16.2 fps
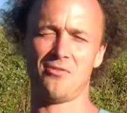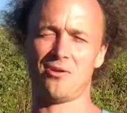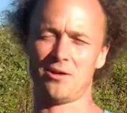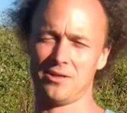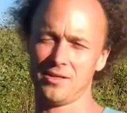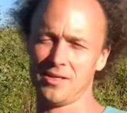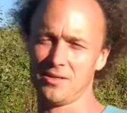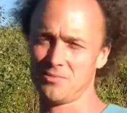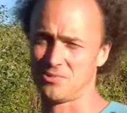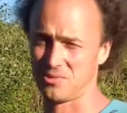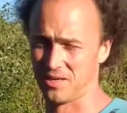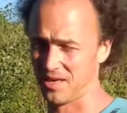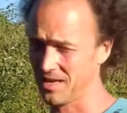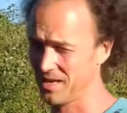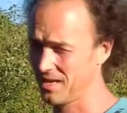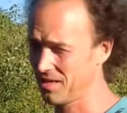Wahrnehmung,
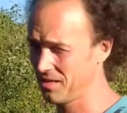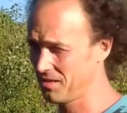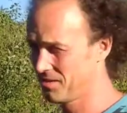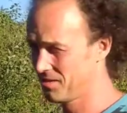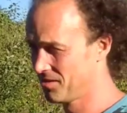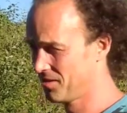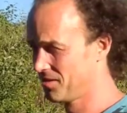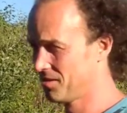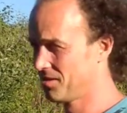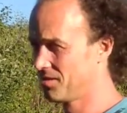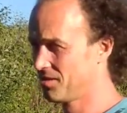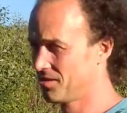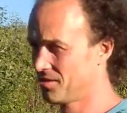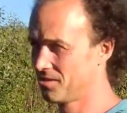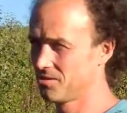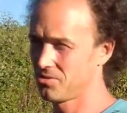gell?
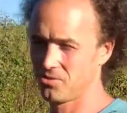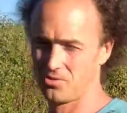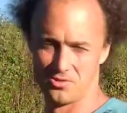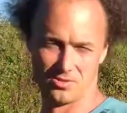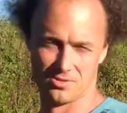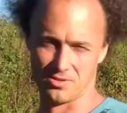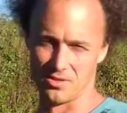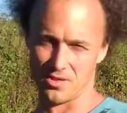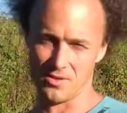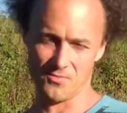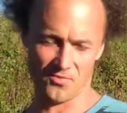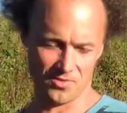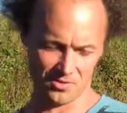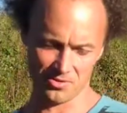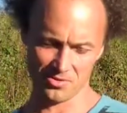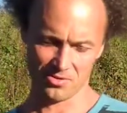Dass du
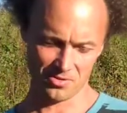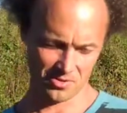einfach